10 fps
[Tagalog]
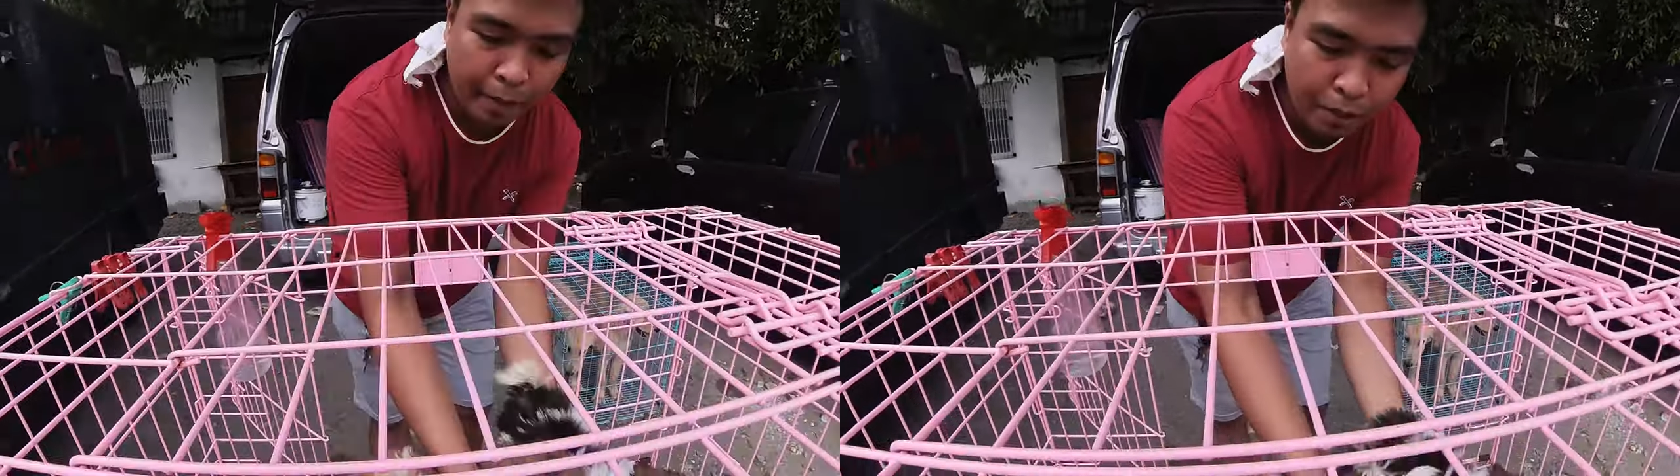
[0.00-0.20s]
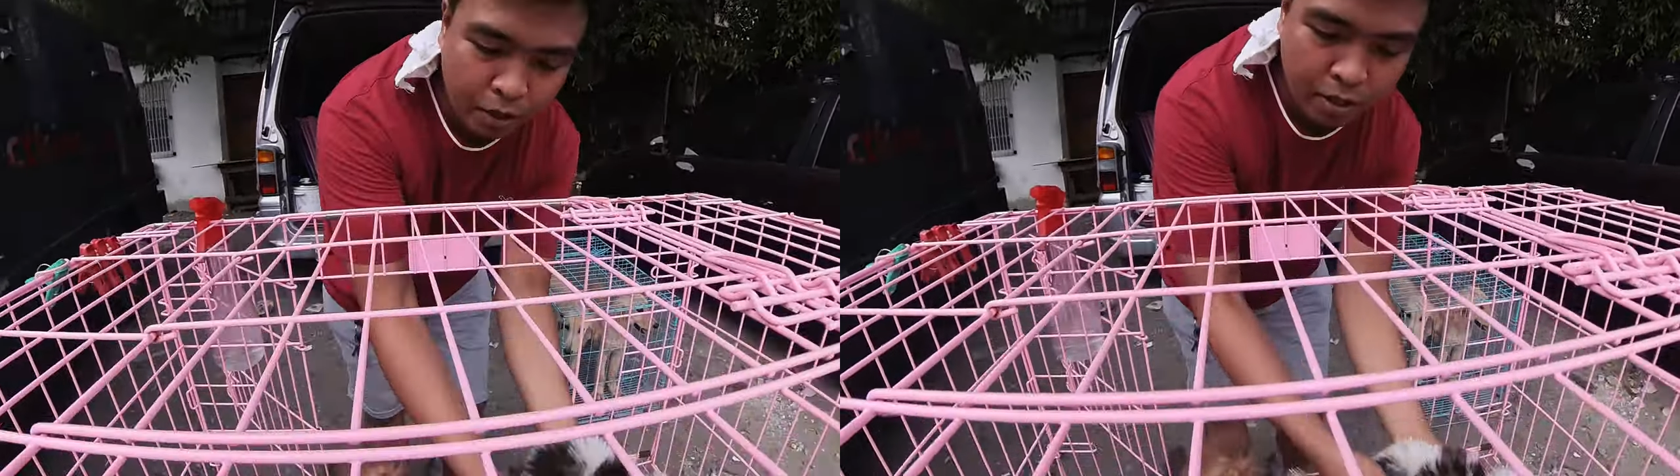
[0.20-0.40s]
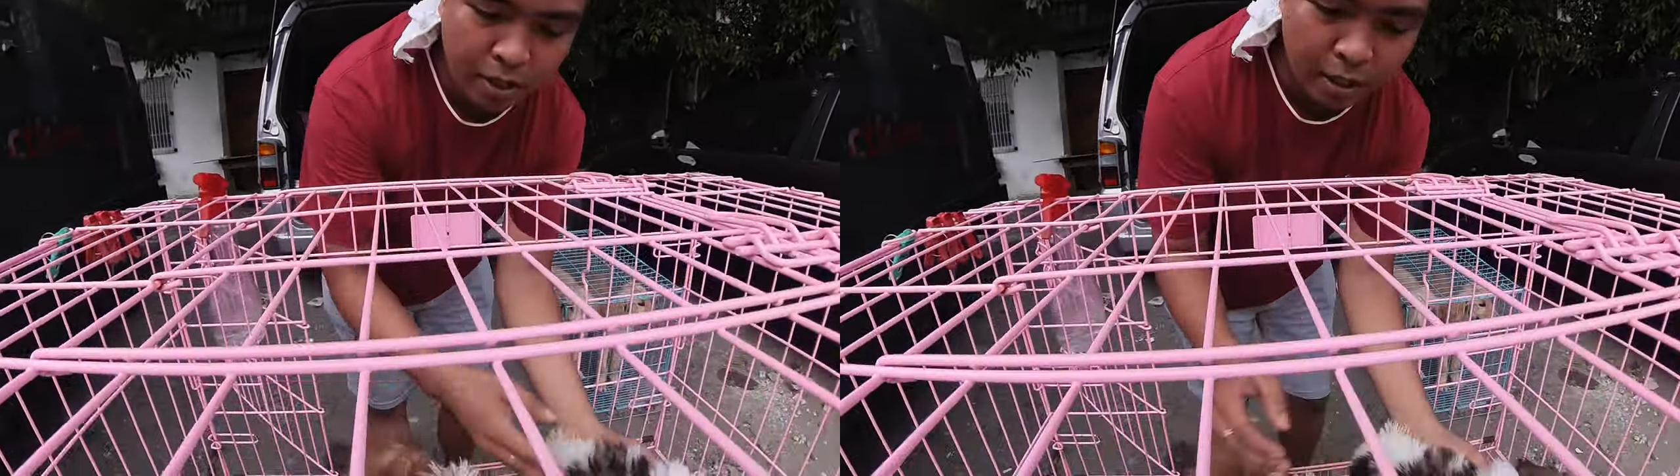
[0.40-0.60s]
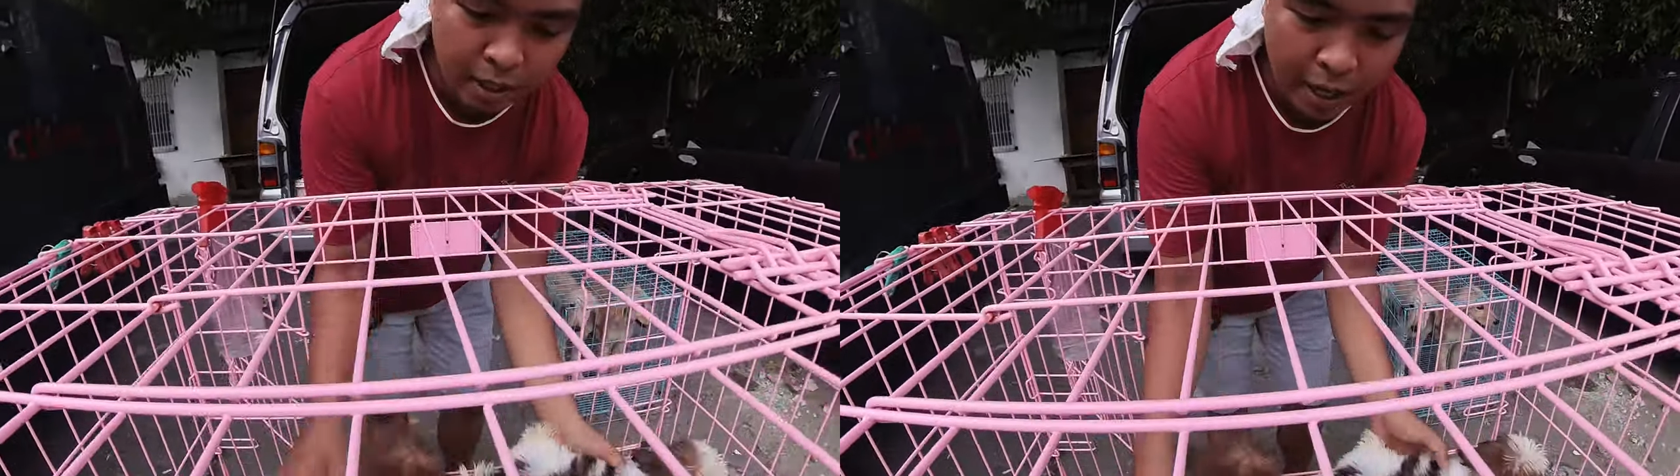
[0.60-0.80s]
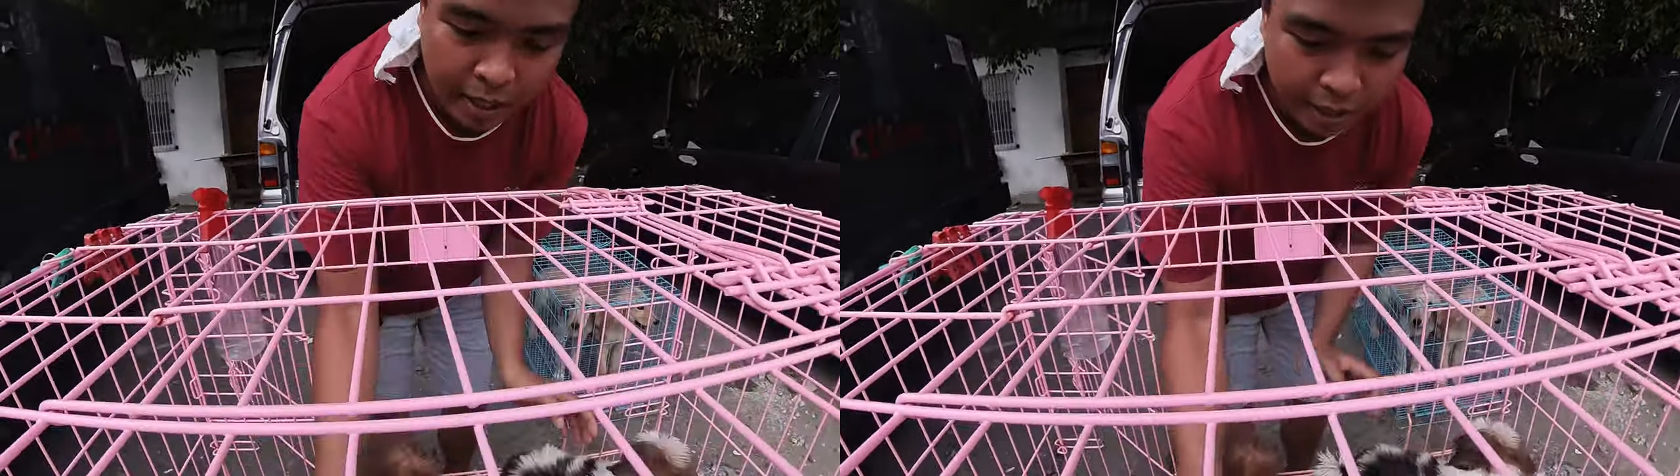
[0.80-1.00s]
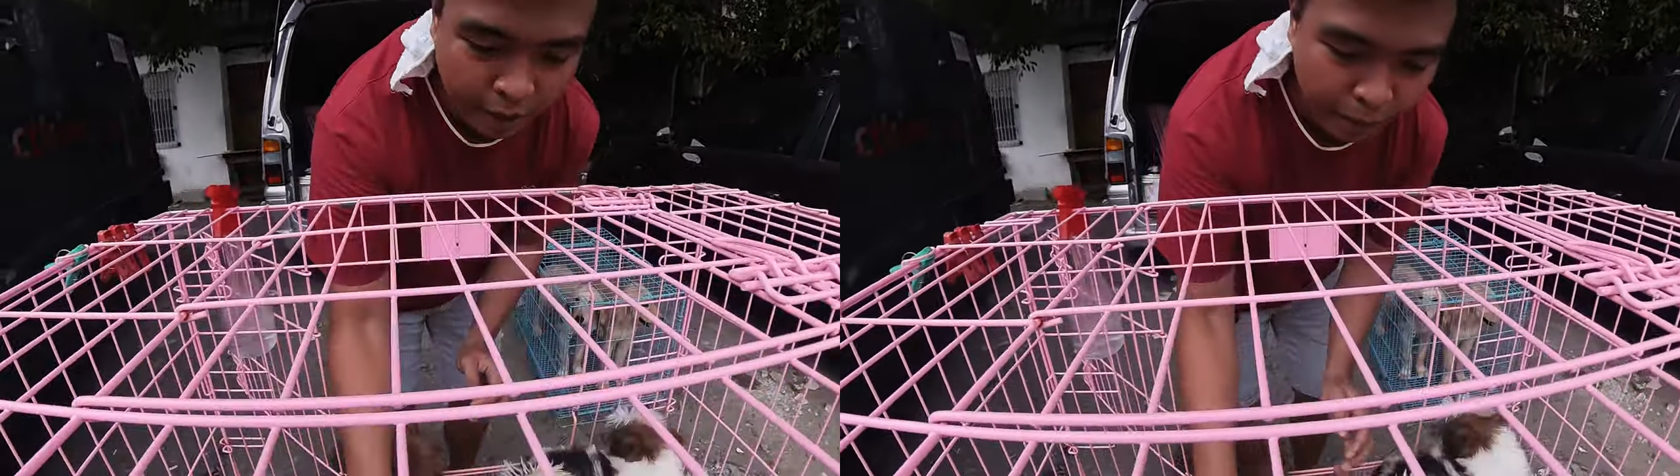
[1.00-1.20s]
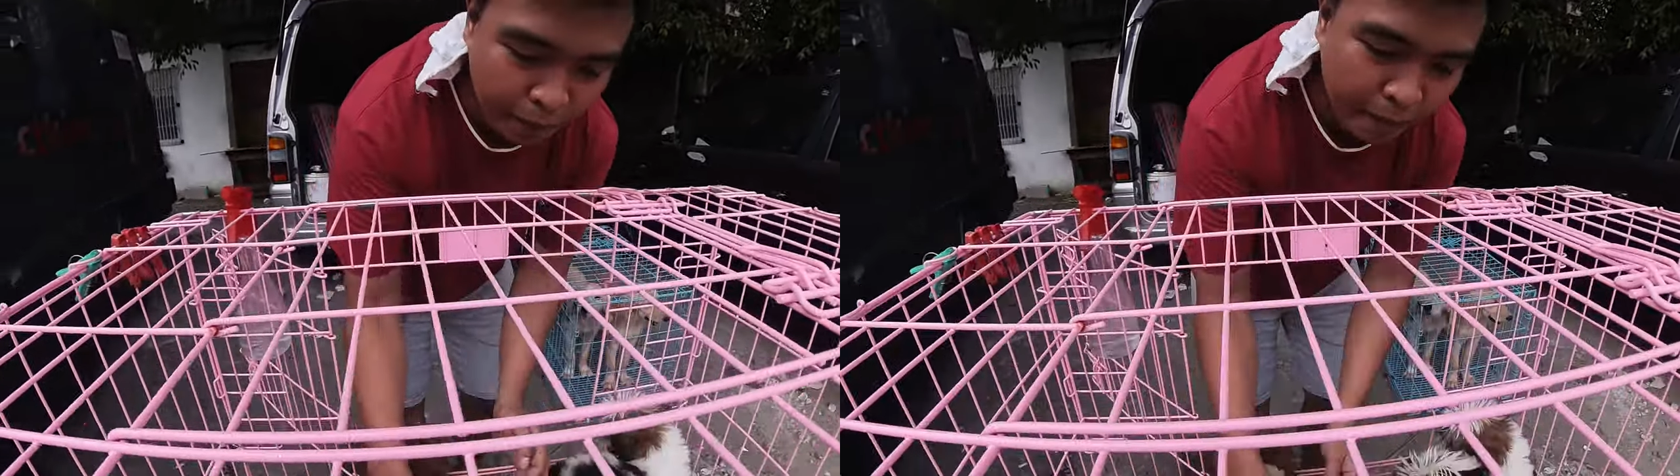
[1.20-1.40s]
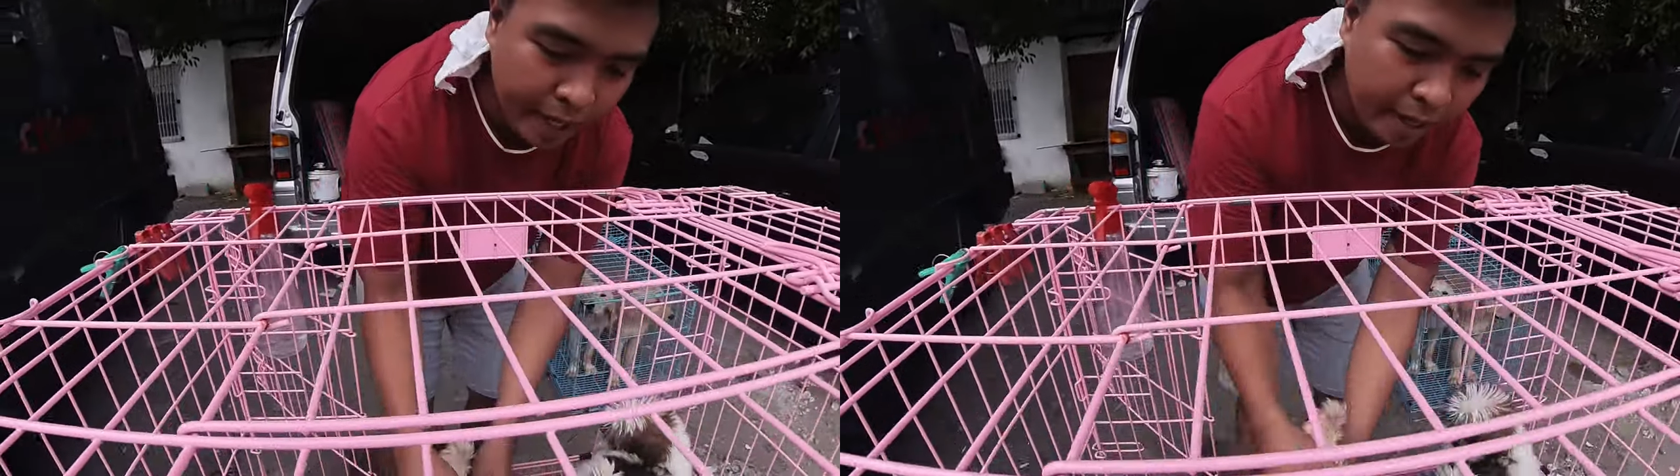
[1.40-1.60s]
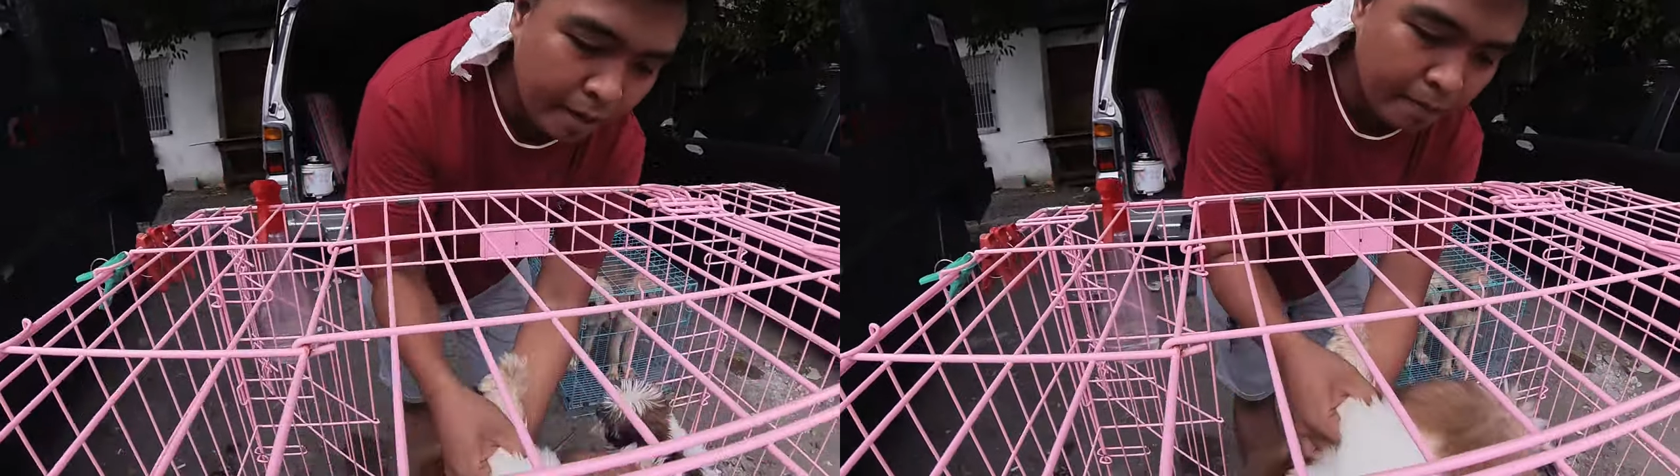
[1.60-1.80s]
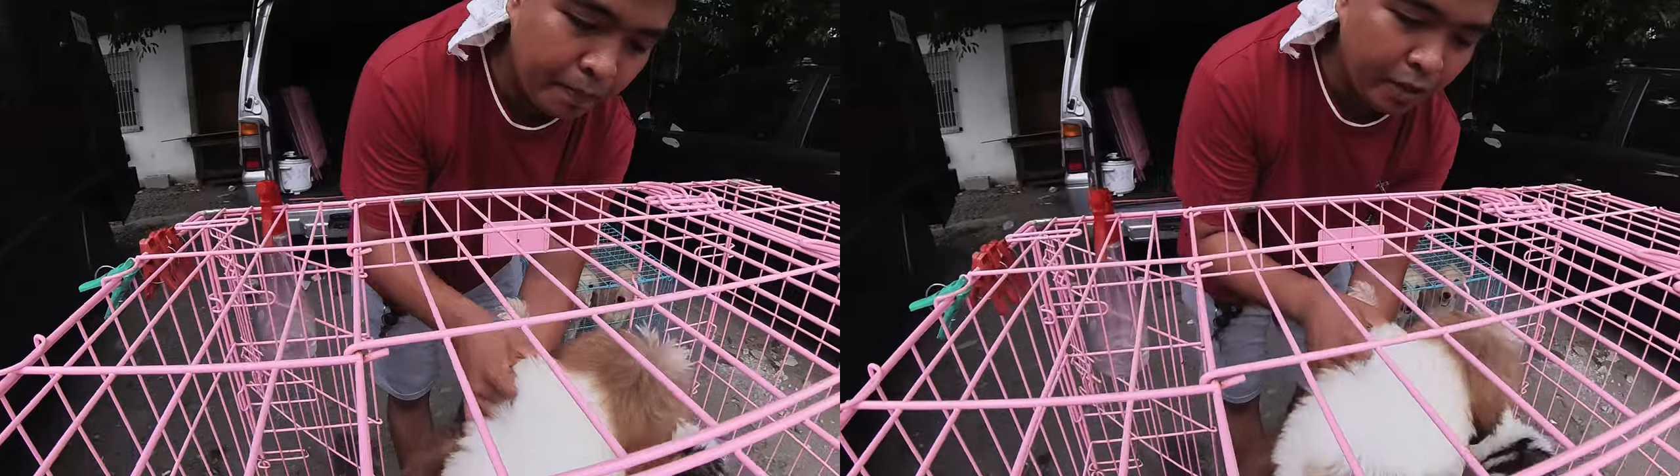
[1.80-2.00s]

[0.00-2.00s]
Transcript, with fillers: Tapos dito tayo sa female.